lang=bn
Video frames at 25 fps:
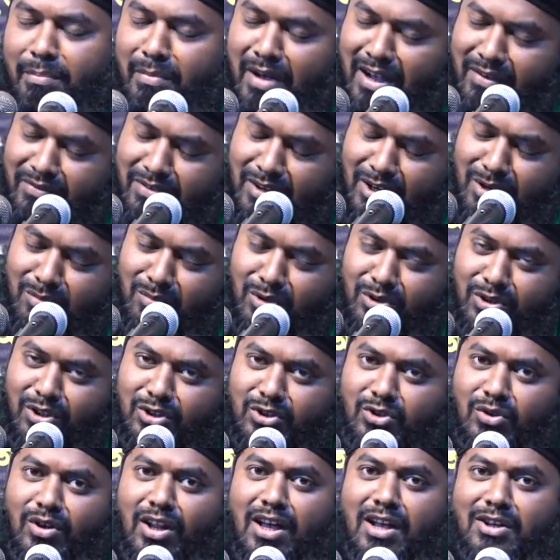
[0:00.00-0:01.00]
মাহফিলের মধ্যে
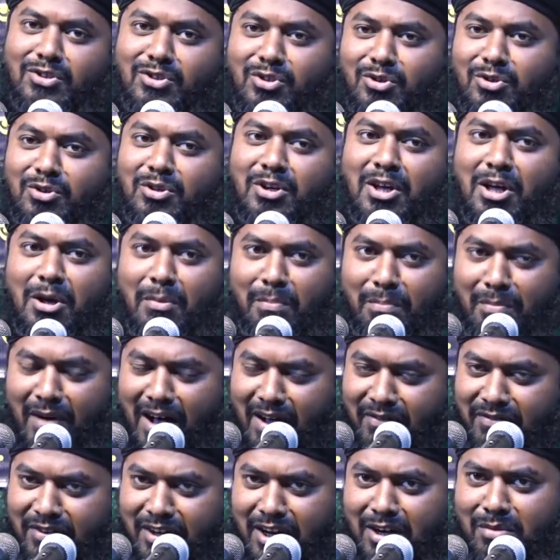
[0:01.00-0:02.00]
চলে আসুন
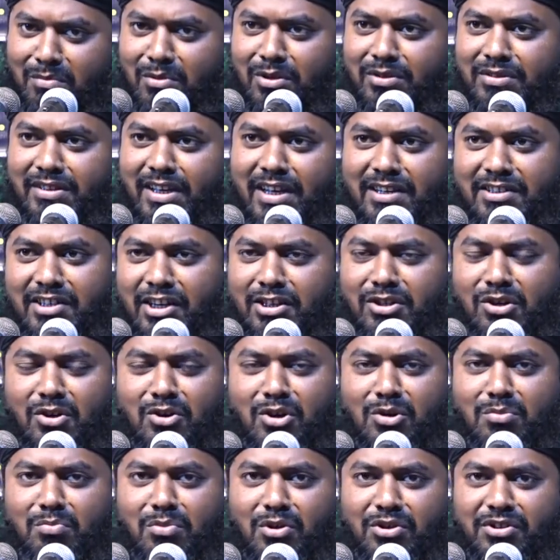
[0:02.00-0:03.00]
মাহফিলের মধ্যে এসে
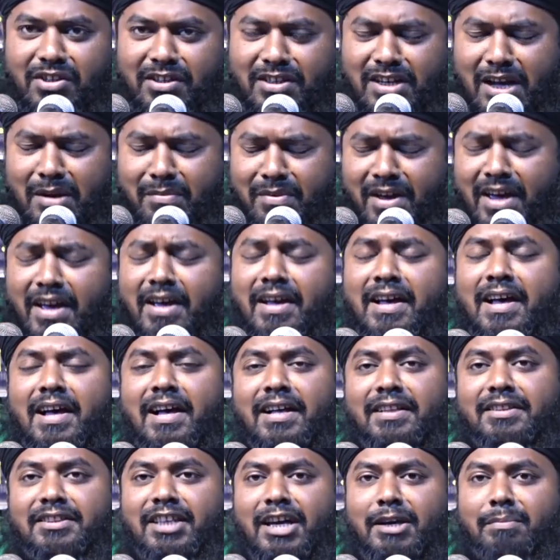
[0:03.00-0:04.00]
যখন বসে যাবে
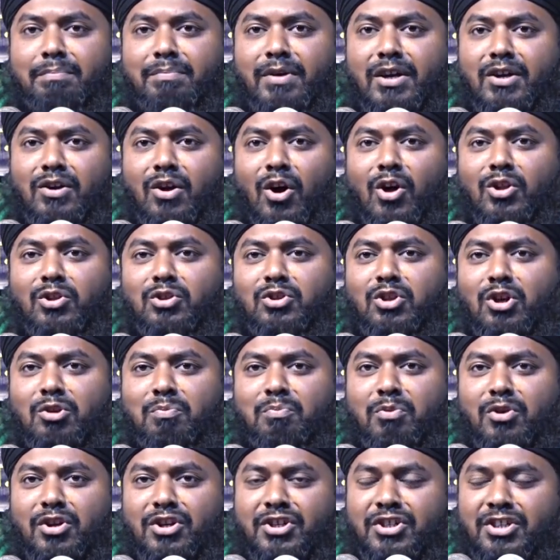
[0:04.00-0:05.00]
দেখবেন অন্তর
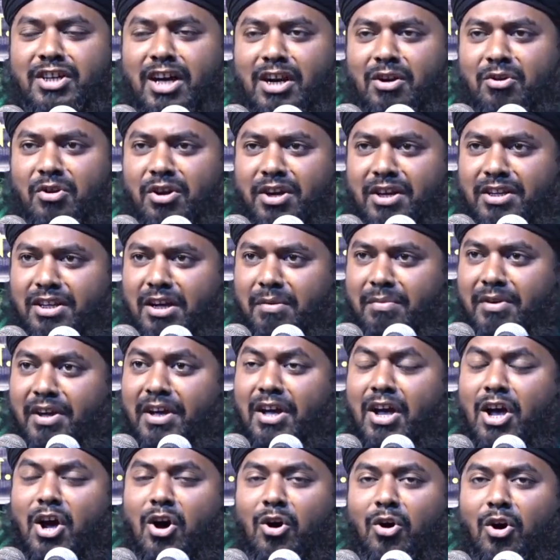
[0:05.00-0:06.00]
পরিষ্কার হয়ে যাবে
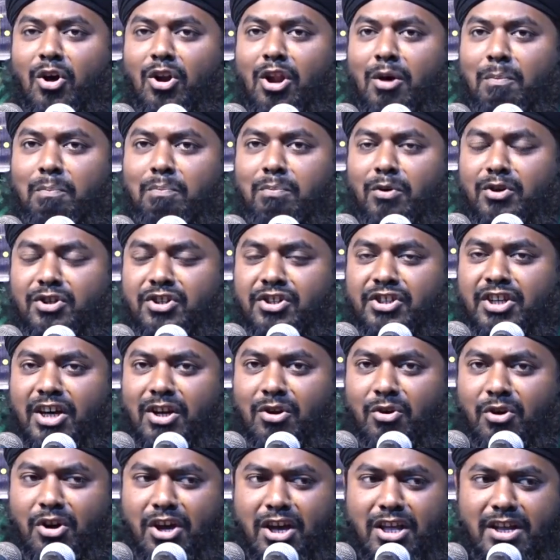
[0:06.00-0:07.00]
কলব
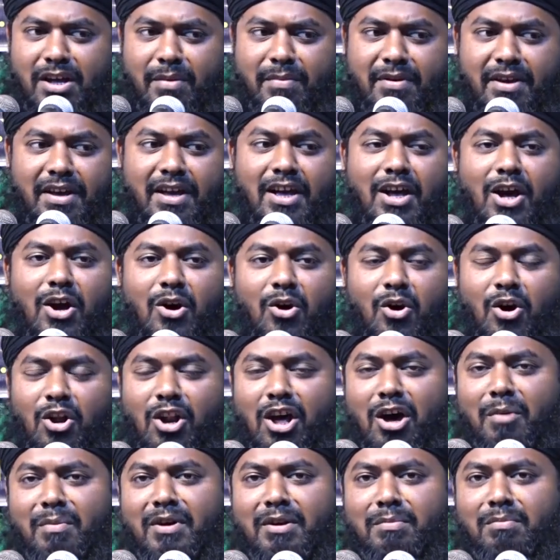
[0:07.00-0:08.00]
পরিষ্কার হয়ে যাবে
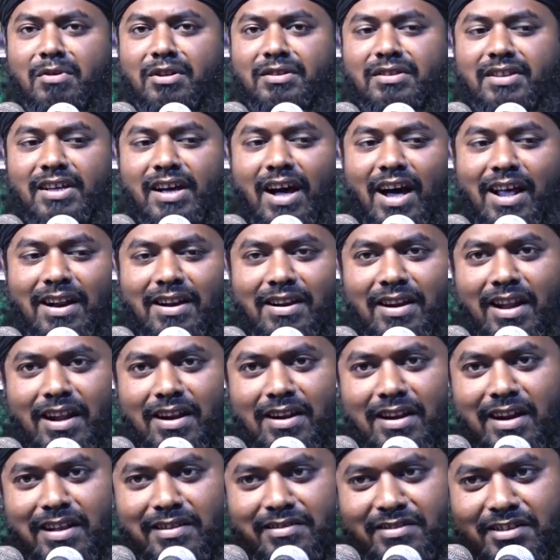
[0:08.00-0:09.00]
কলবের মধ্যে আল্লাহ
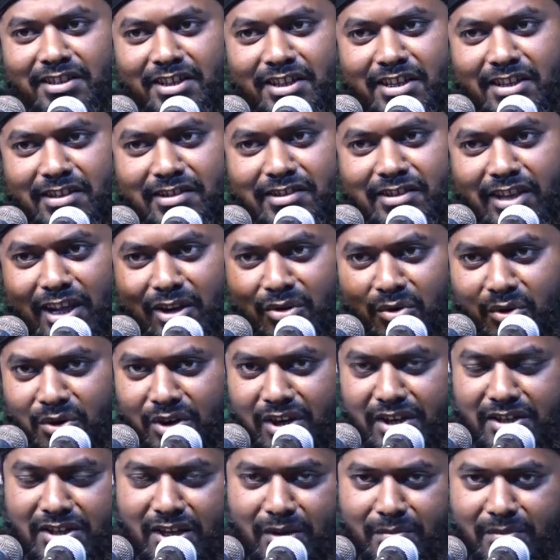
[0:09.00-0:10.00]
আল্লাহ জিকির চালু
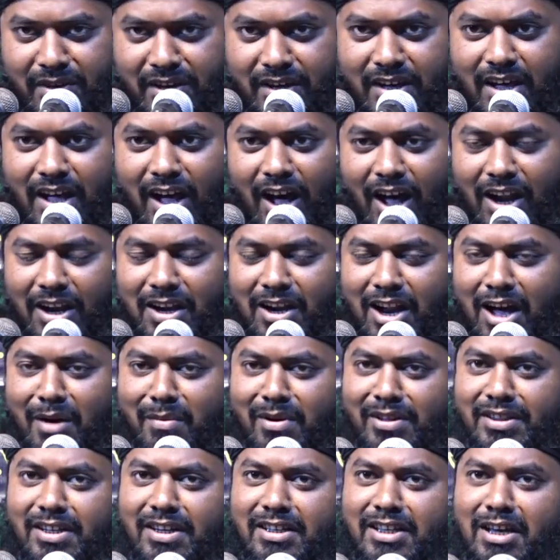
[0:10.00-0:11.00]
হয়ে যাবে আল্লাহ
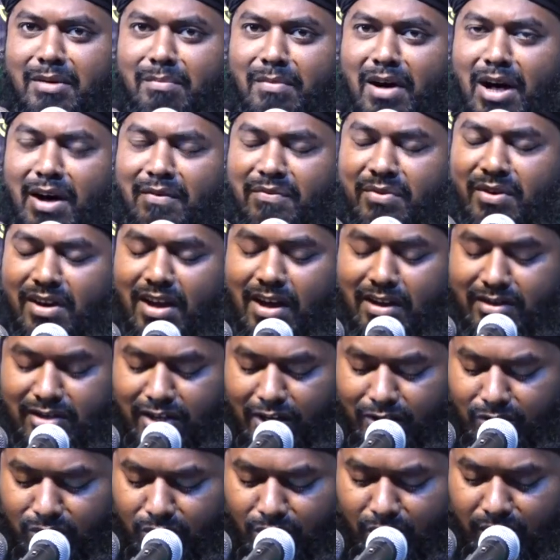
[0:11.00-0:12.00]
আমাদেরকে মাহফিলে
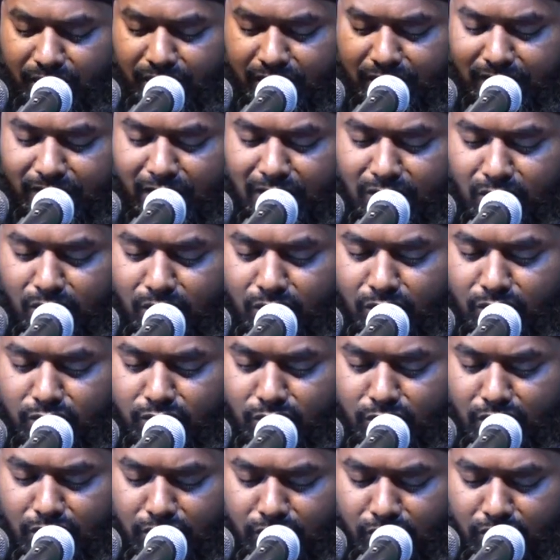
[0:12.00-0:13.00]
আসার তো অভিজ্ঞান করুক
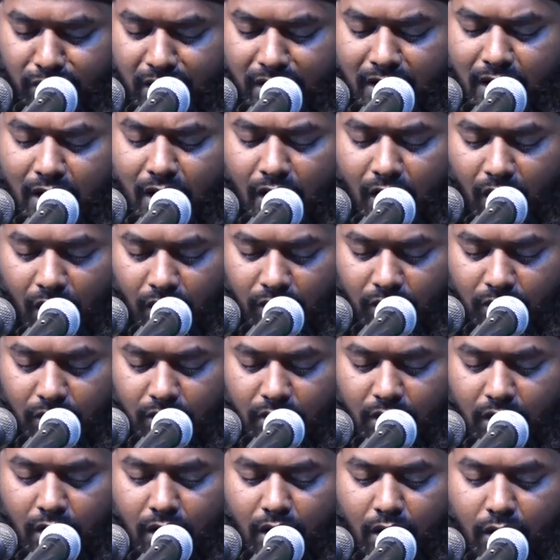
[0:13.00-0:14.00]
জোরে জোরে
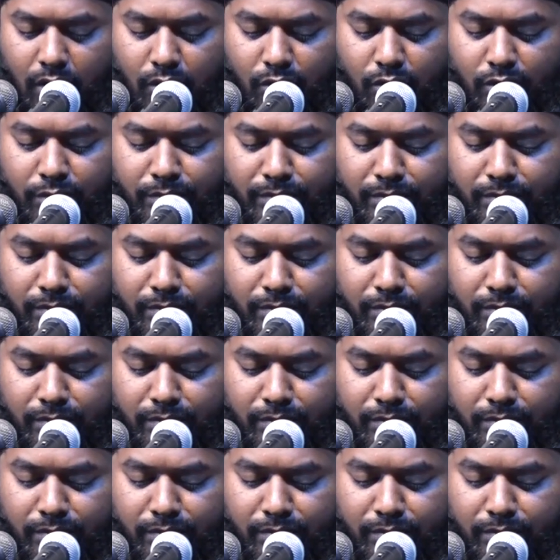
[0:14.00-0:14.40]
আল্লাহ